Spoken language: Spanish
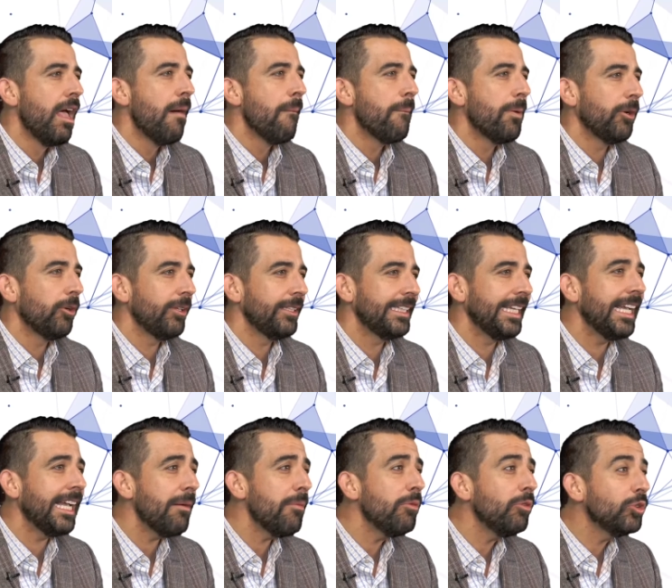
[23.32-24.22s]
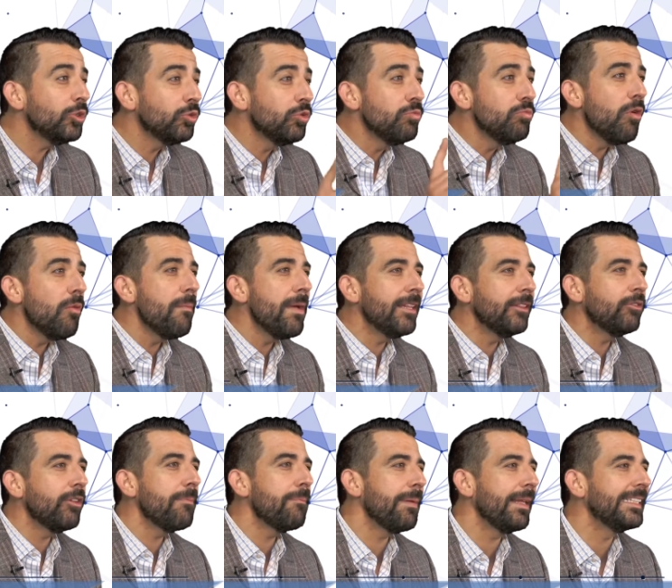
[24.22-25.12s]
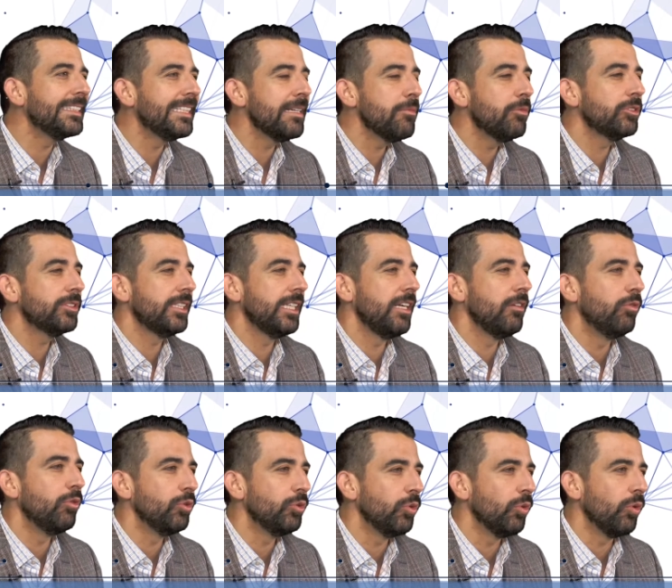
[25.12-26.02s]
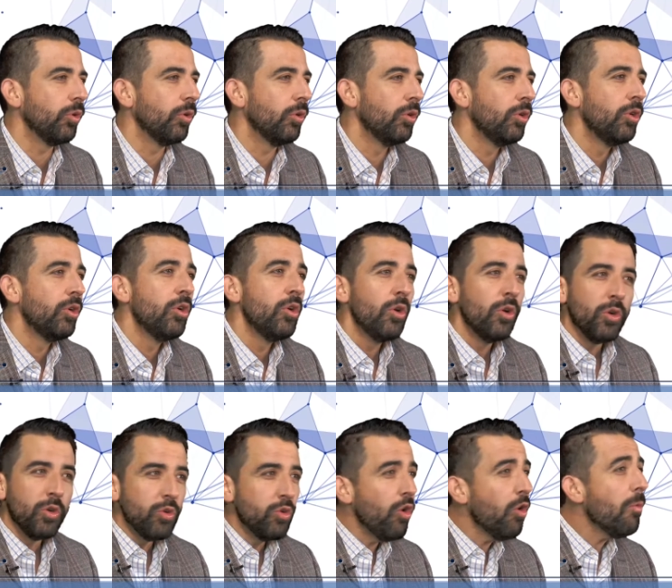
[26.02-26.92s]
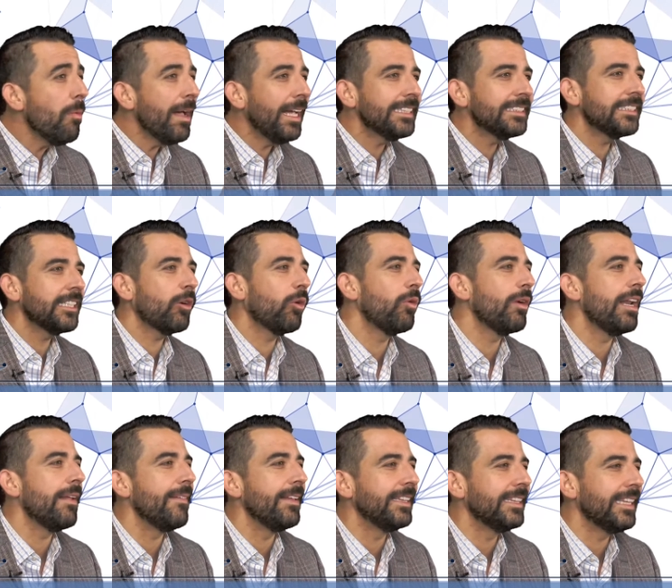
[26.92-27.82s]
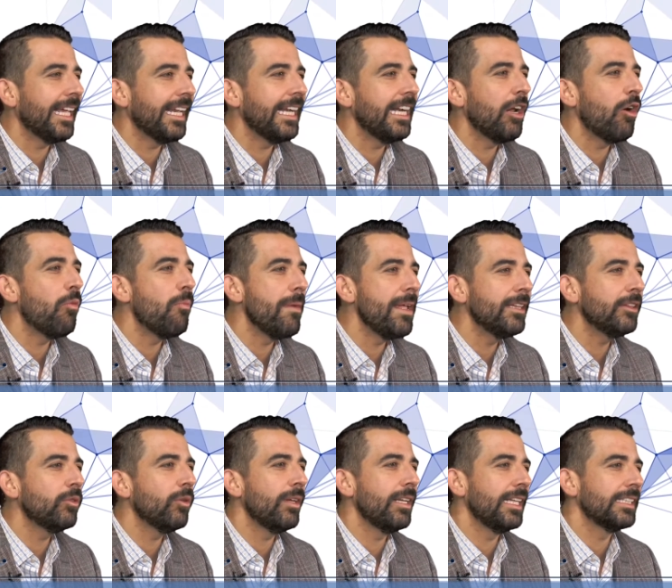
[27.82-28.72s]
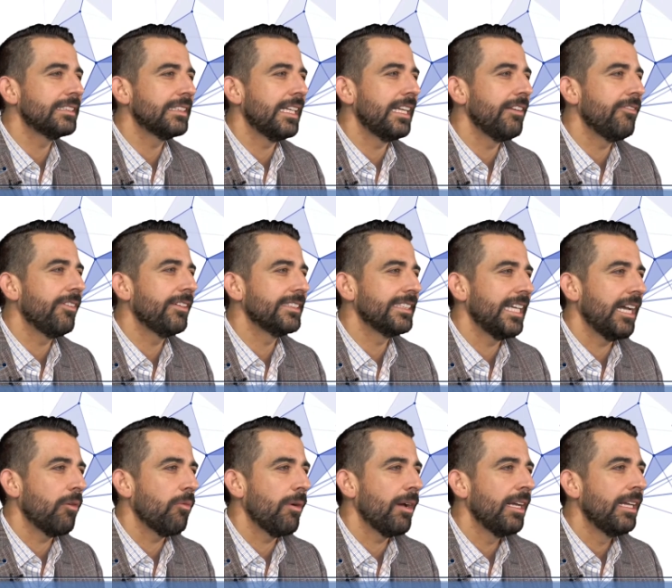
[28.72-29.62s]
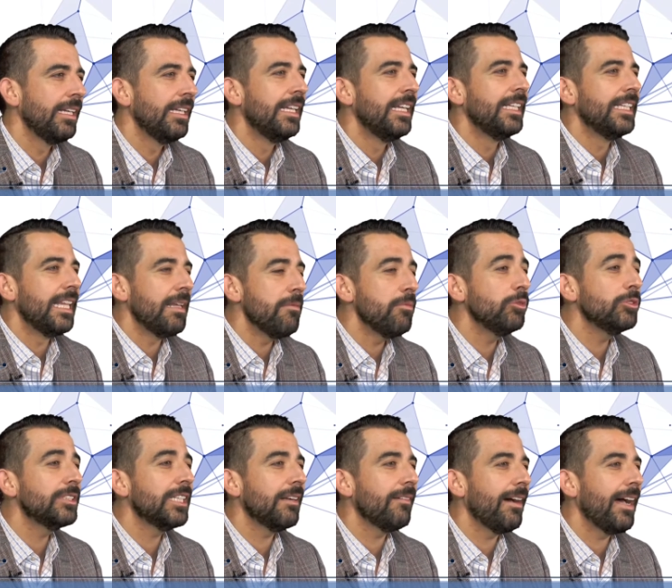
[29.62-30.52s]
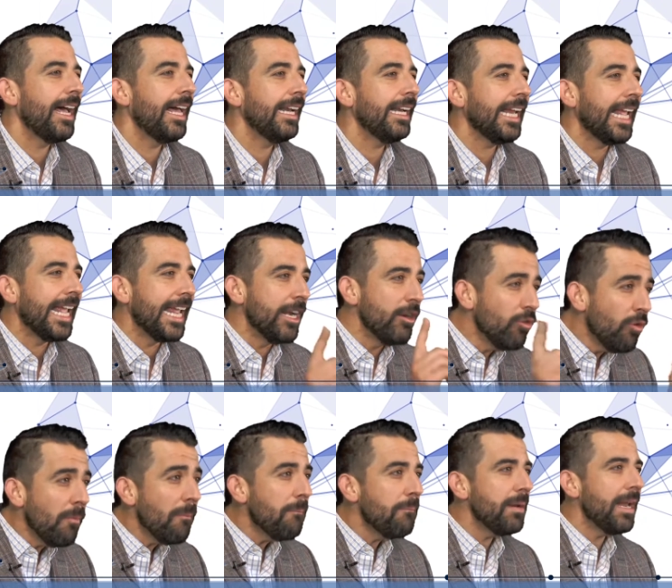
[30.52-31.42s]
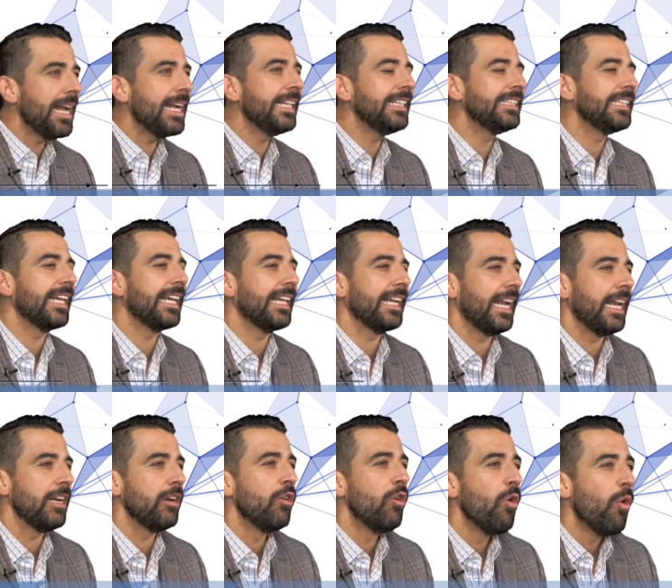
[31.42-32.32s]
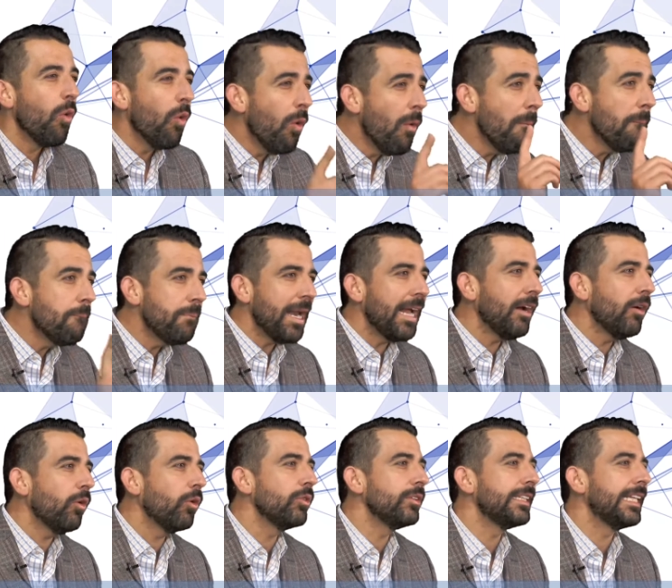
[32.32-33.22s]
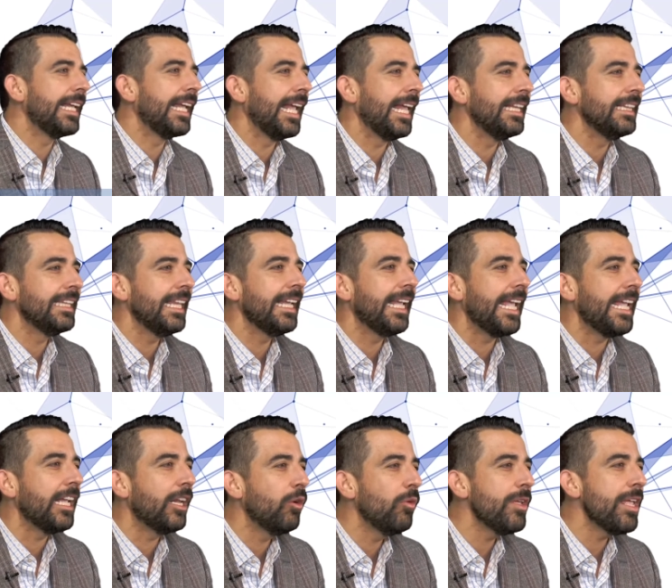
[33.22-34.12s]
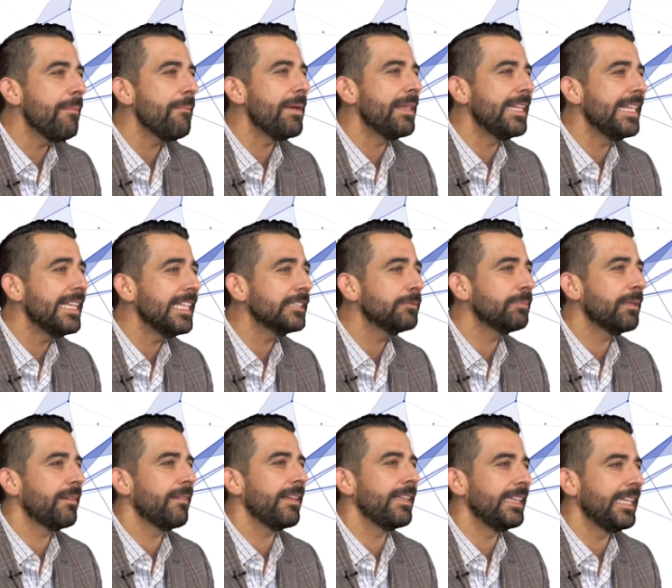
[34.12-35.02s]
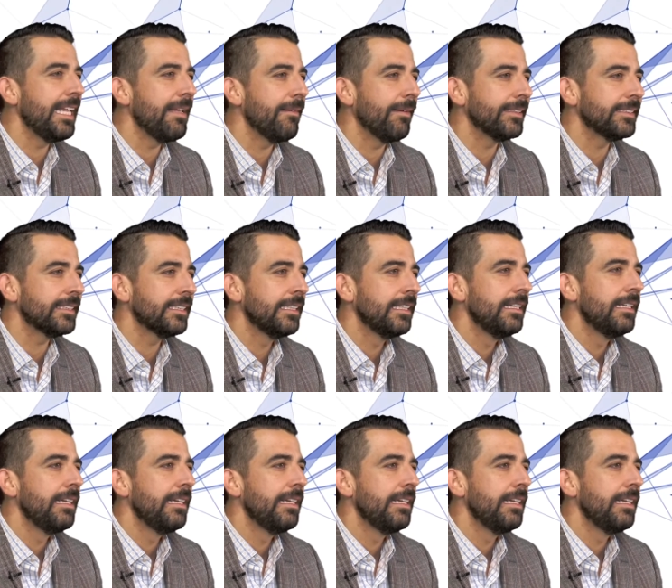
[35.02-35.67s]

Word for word: Pero detengámonos un momento y pensemos en el futuro. No basta con evitar el aumento de las tarifas de agua. Debemos trabajar en un plan integral, un plan contingente que incluya medidas preventivas,